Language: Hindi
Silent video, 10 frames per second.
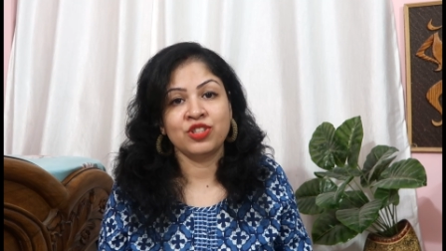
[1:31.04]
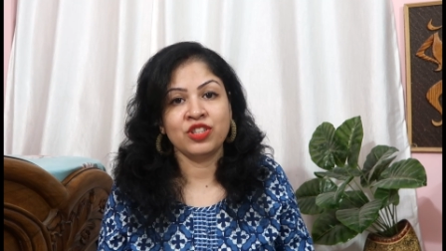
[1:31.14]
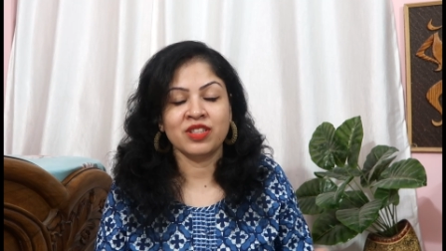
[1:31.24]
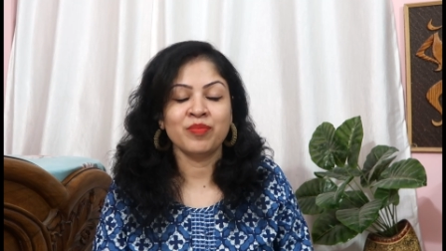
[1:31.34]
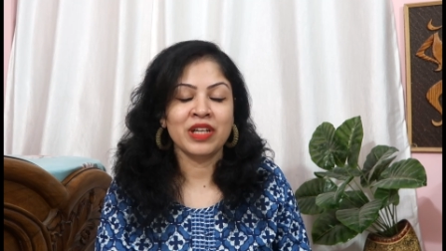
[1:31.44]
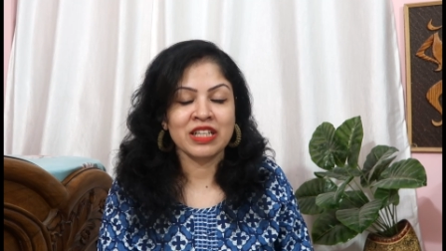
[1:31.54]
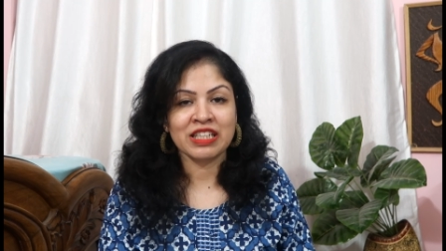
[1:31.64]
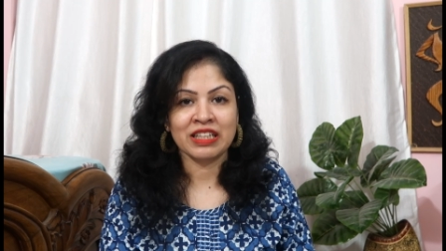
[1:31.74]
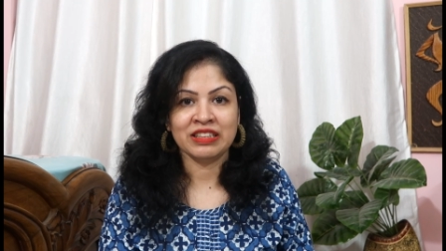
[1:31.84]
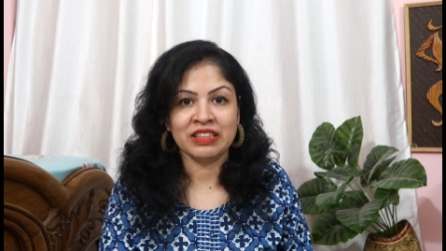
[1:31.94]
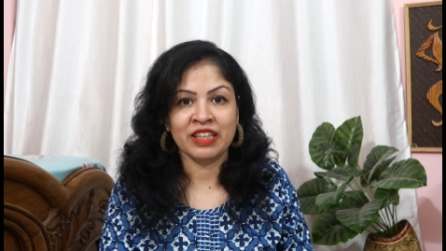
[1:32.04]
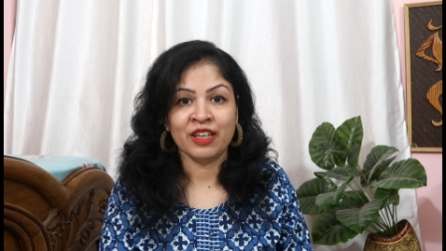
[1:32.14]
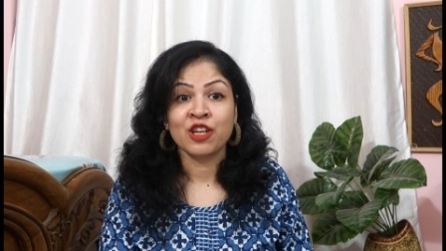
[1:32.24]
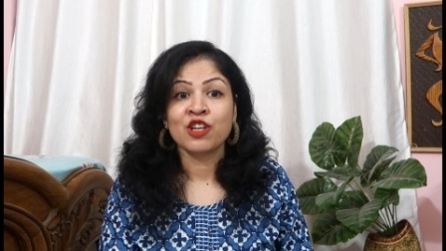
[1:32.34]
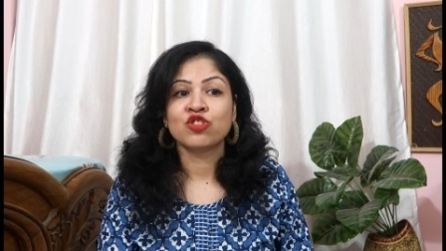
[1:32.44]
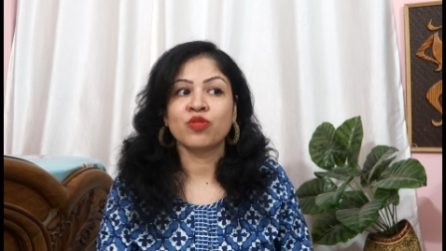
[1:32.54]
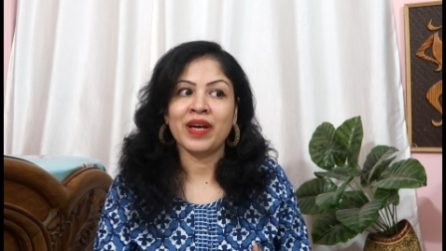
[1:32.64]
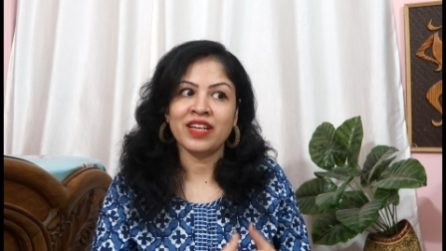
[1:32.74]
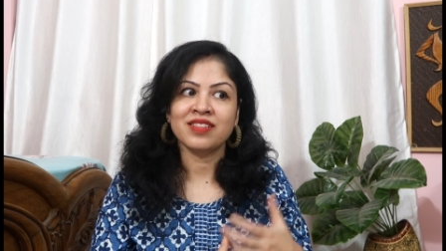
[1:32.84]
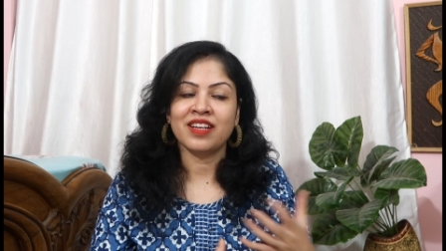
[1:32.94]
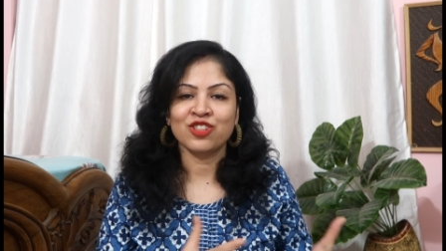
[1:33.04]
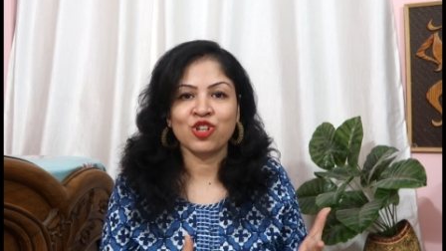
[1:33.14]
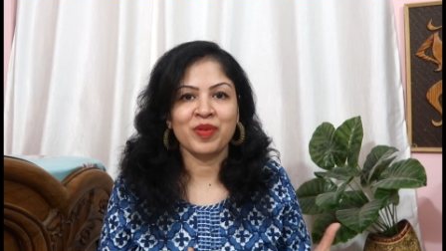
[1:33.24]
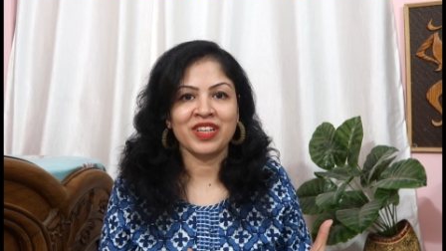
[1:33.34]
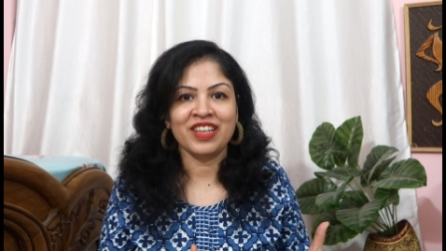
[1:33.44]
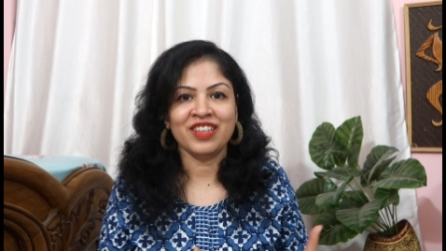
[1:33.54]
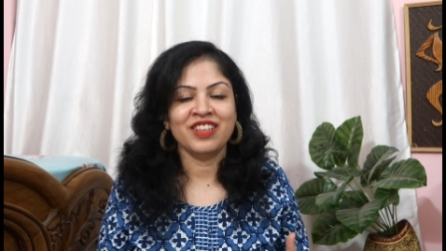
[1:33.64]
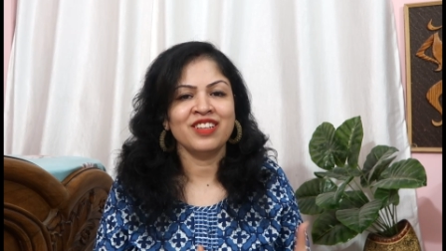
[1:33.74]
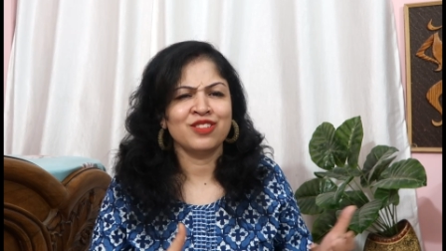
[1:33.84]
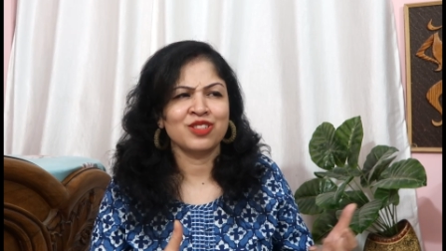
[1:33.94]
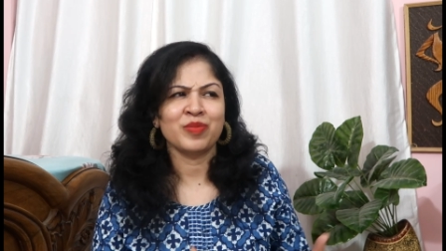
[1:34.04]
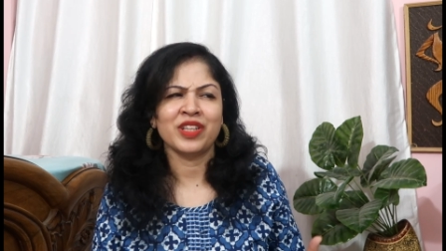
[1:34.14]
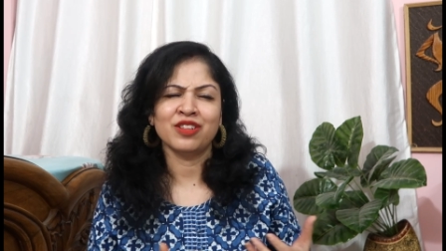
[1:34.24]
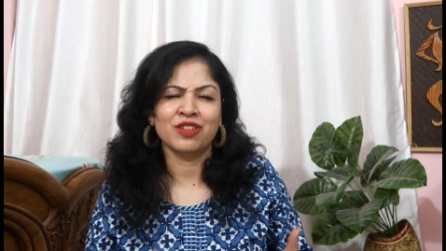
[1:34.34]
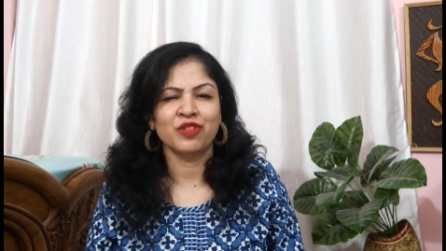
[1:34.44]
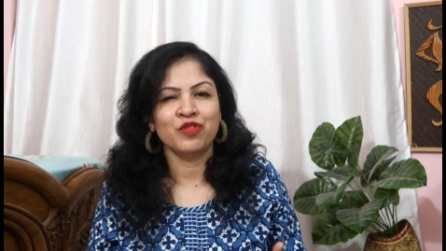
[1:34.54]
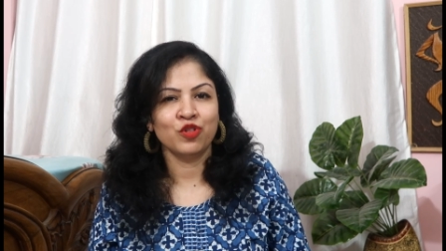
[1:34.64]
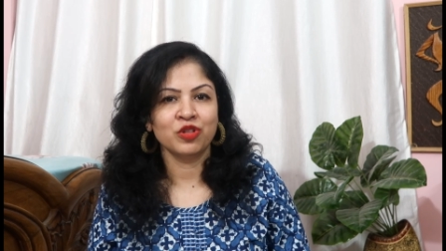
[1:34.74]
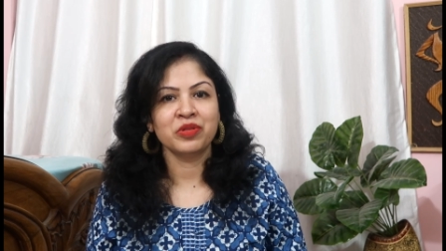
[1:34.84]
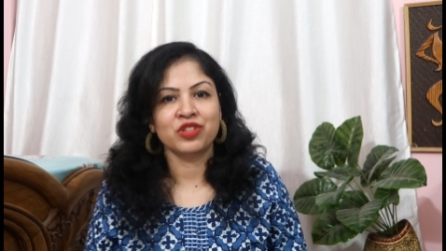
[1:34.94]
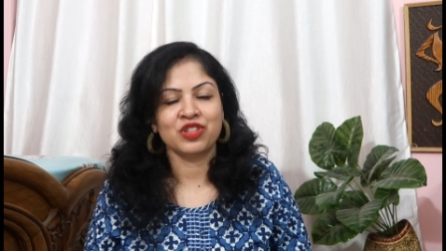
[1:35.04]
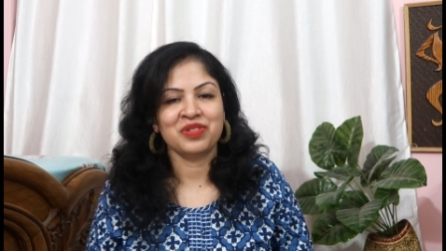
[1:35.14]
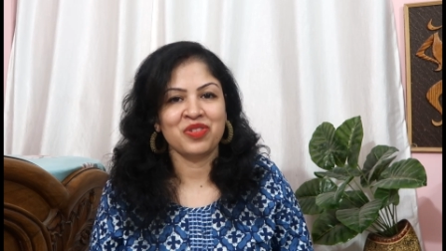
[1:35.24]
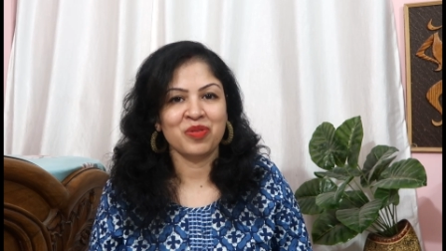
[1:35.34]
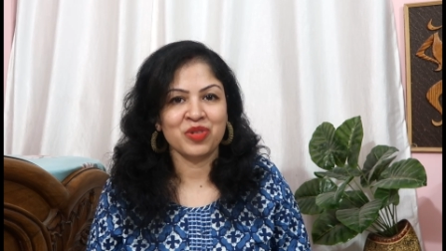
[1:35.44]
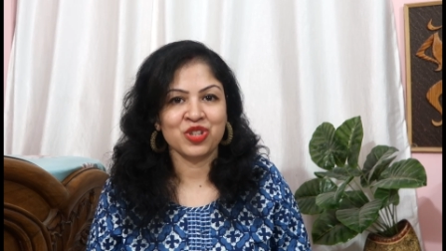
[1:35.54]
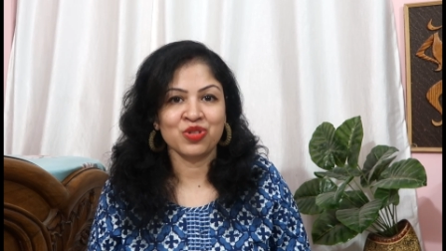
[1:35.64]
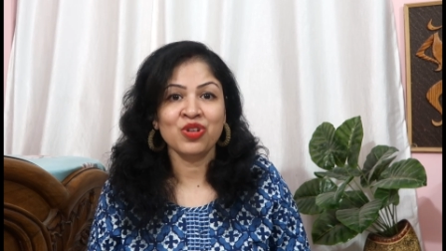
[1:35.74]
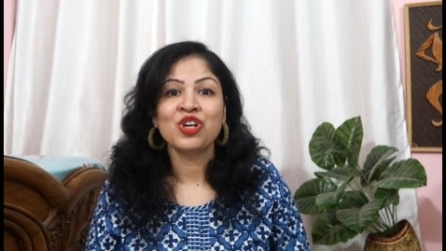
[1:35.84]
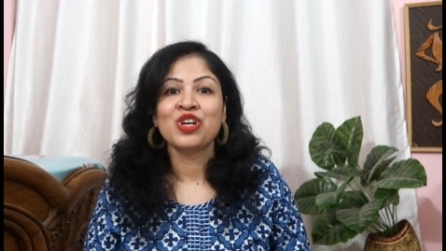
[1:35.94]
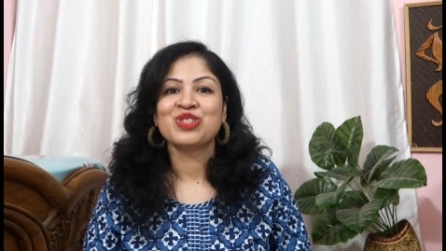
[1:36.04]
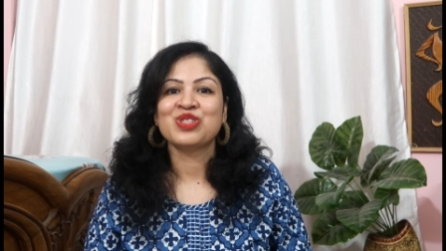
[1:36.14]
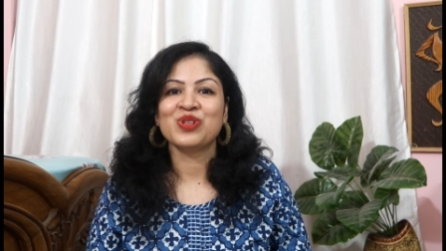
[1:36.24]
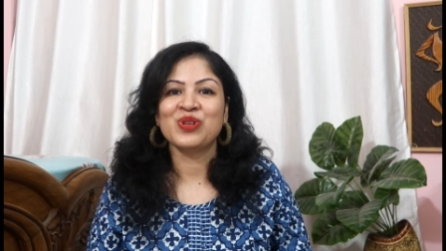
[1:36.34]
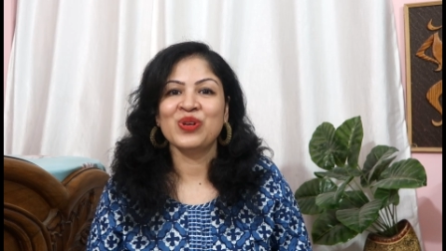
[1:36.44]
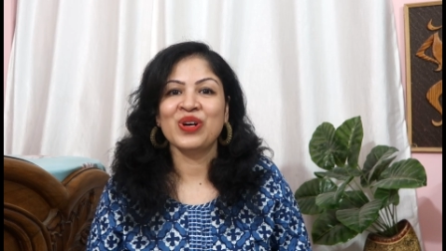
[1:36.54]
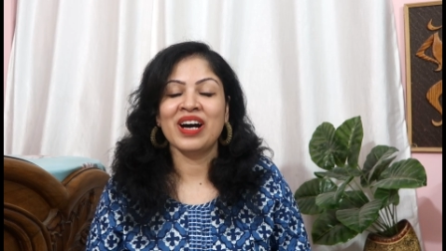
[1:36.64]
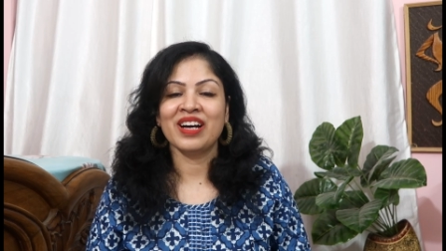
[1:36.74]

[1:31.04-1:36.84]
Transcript: चीज़ें मिल जाती है सो so, मैंने ज़्यादा शॉपिंग नहीं की है दिस इज़ माई थर्ड और फोर्थ परचेज फ्रॉम मीशो सो so,